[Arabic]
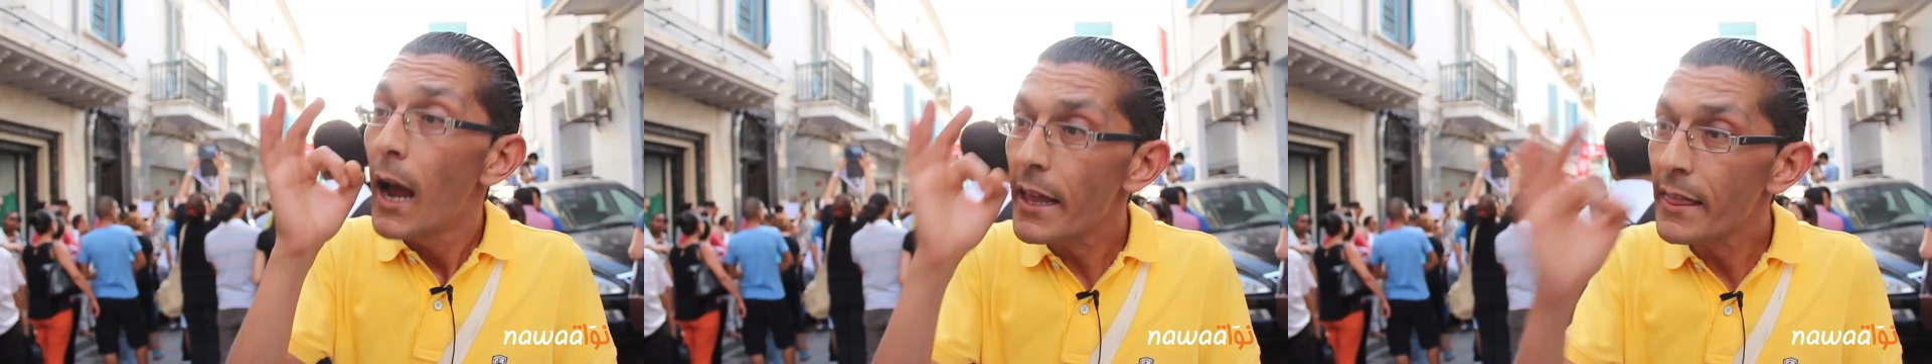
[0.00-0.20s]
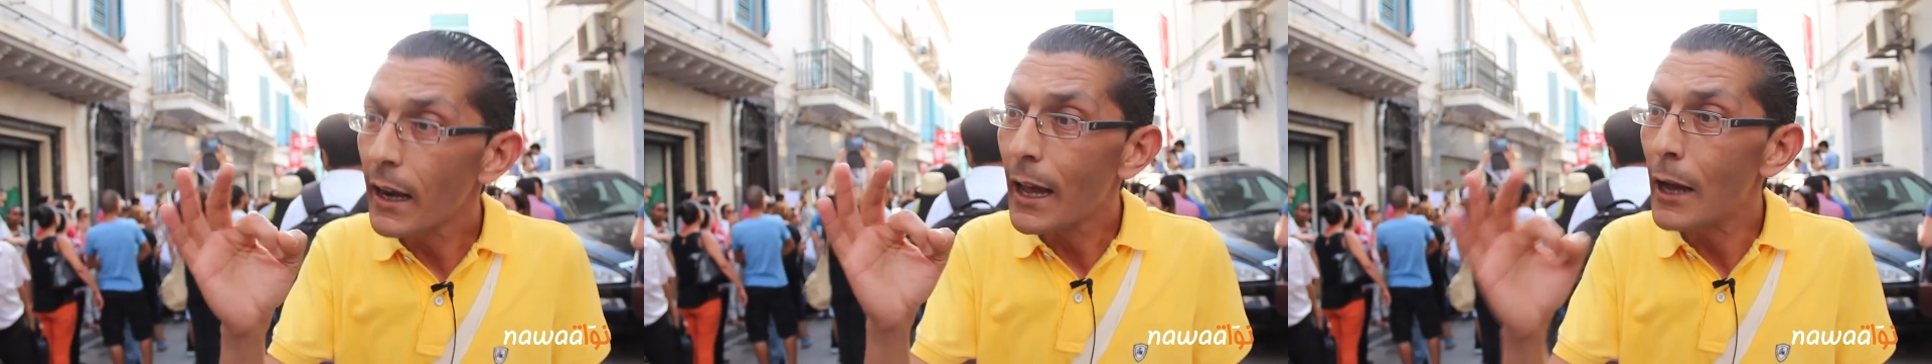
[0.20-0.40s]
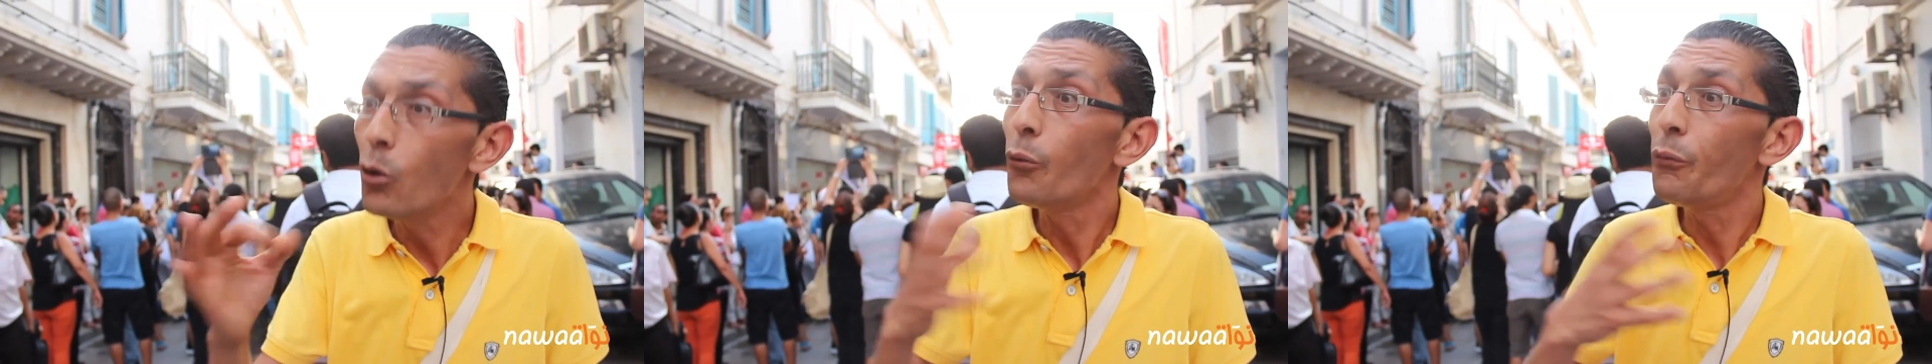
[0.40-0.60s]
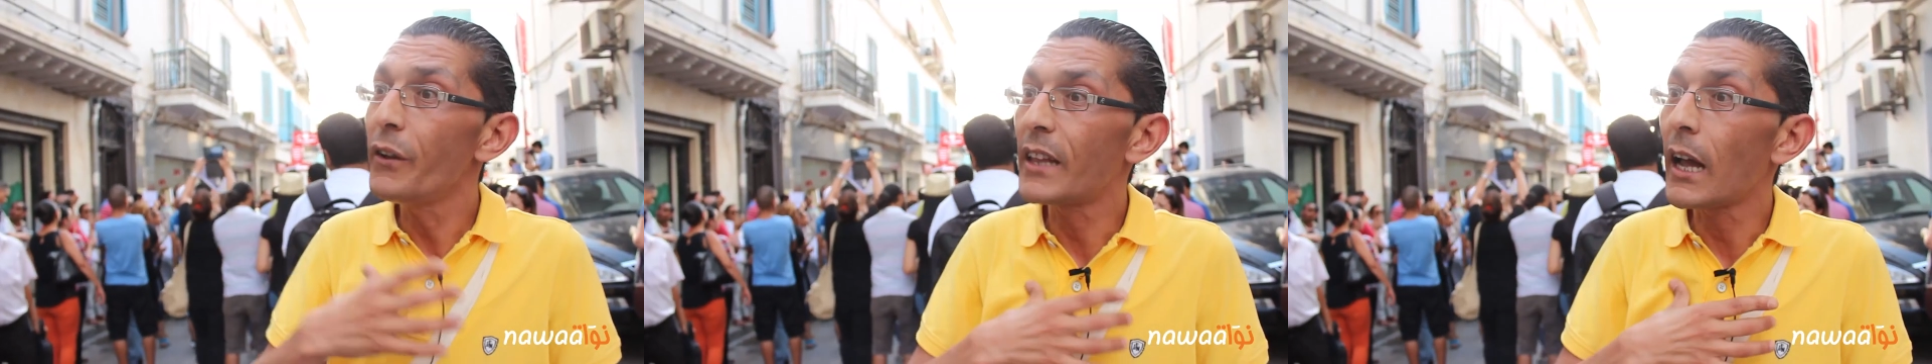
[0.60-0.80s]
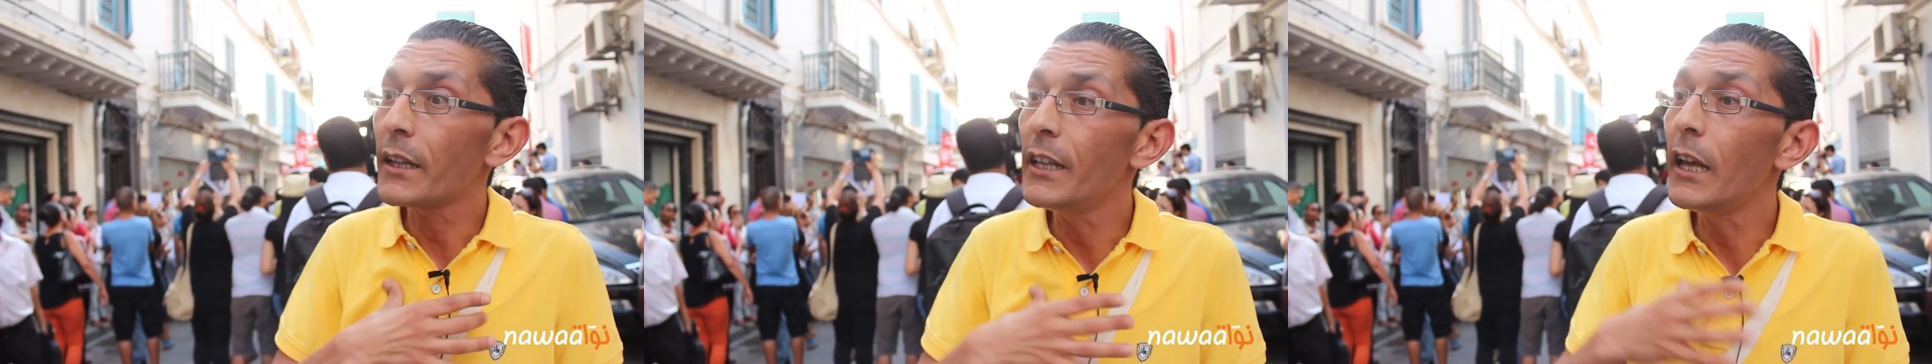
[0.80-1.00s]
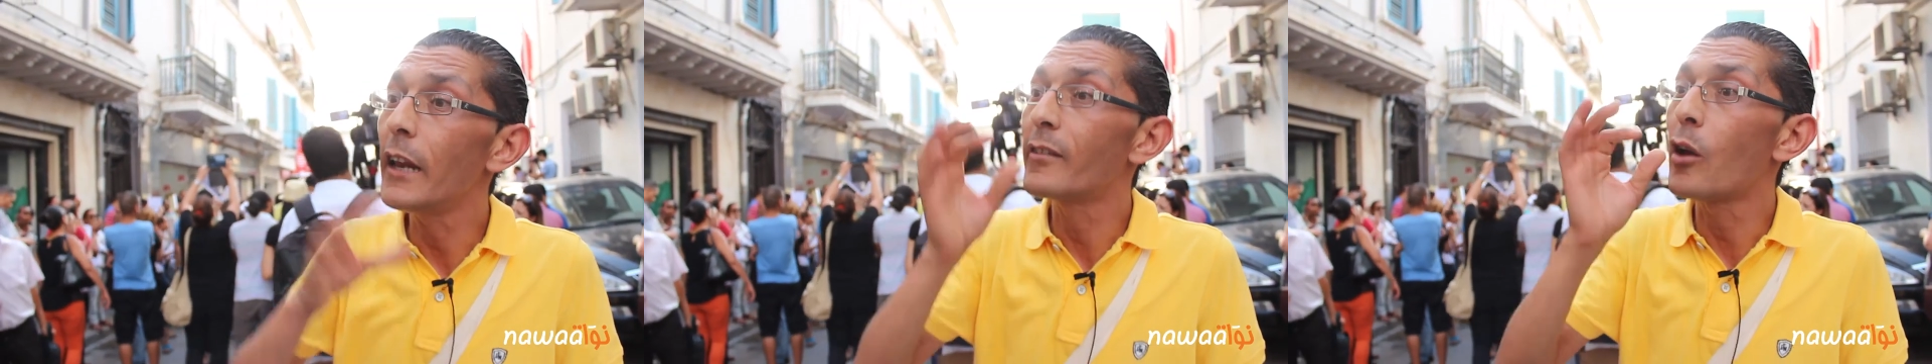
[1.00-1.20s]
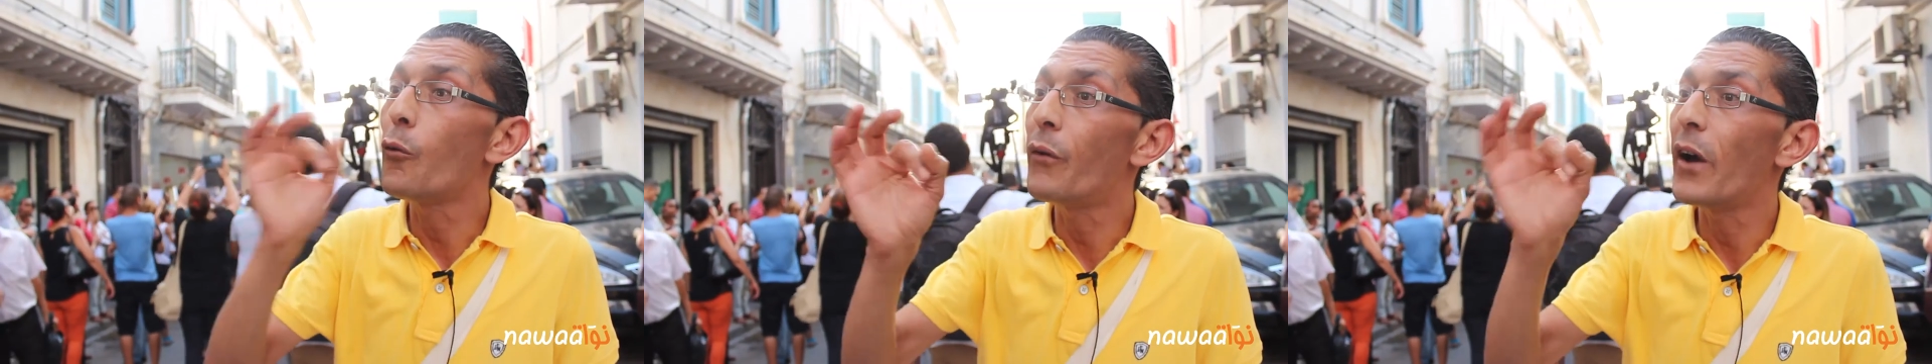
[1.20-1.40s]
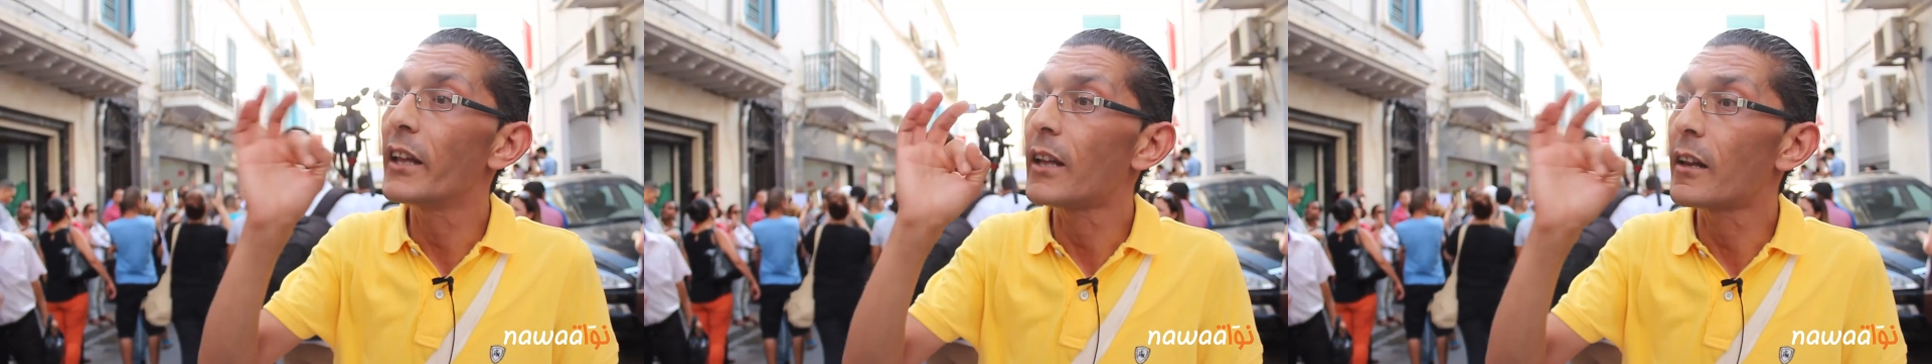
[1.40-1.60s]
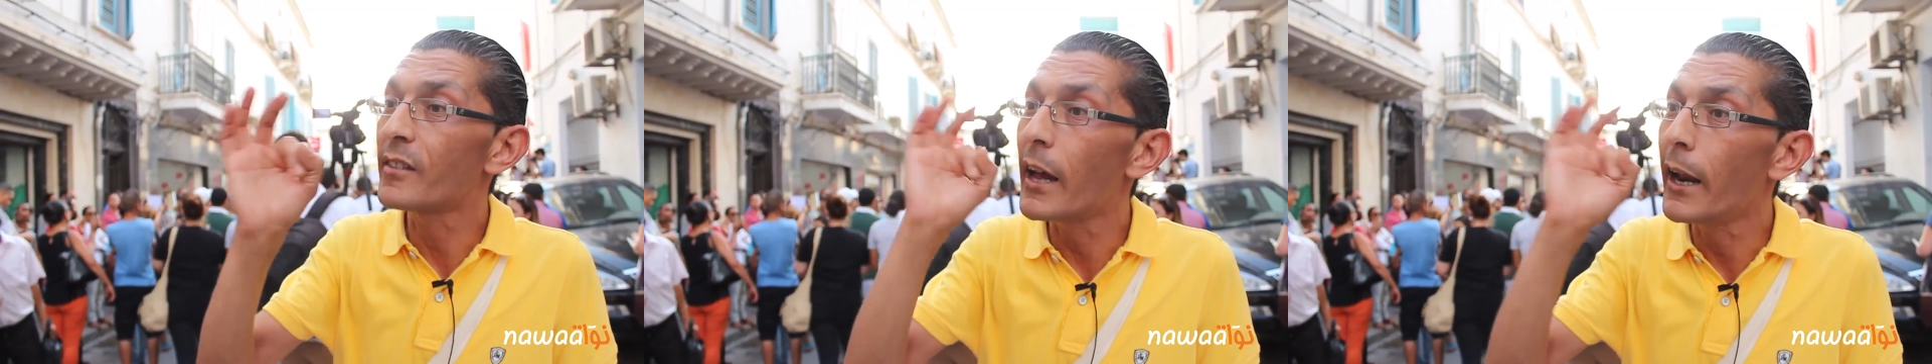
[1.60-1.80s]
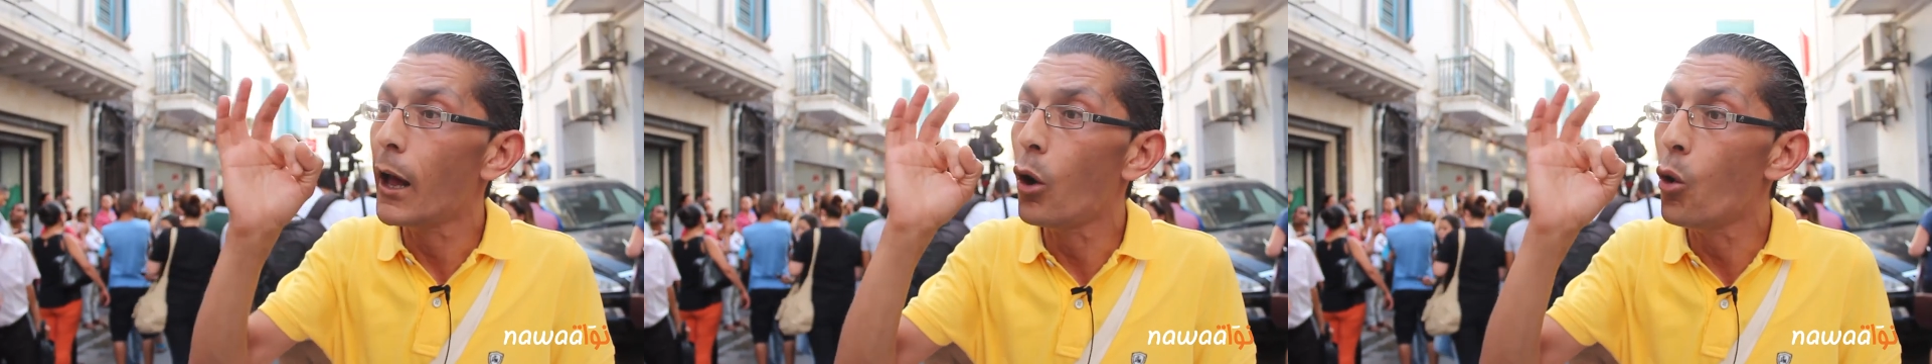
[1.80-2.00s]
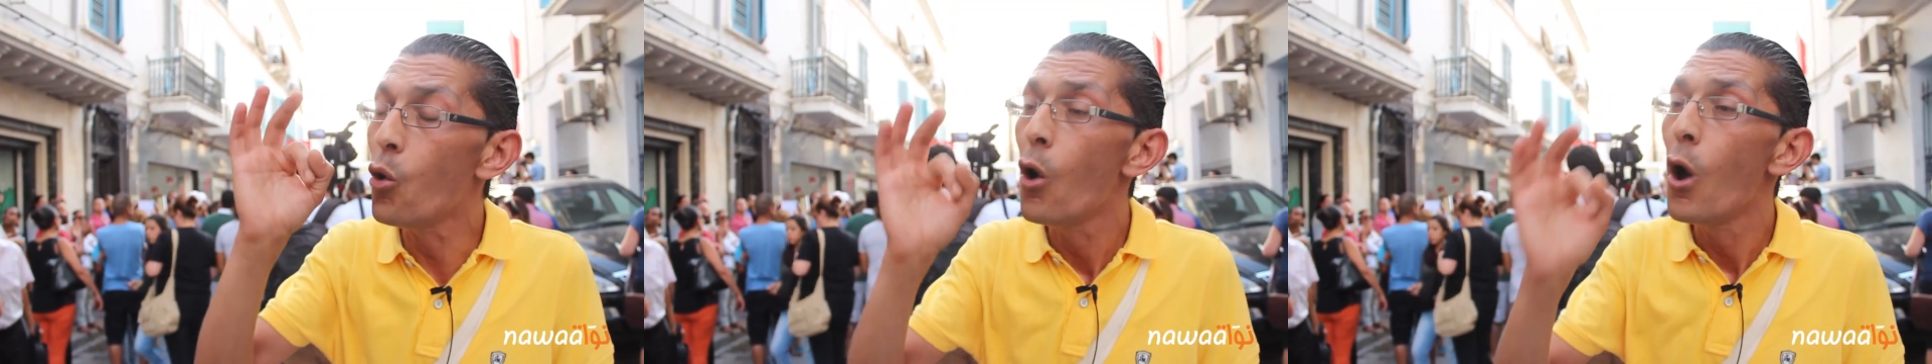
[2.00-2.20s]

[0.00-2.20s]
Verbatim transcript: هذا القانون في تقديري سوف يتصالح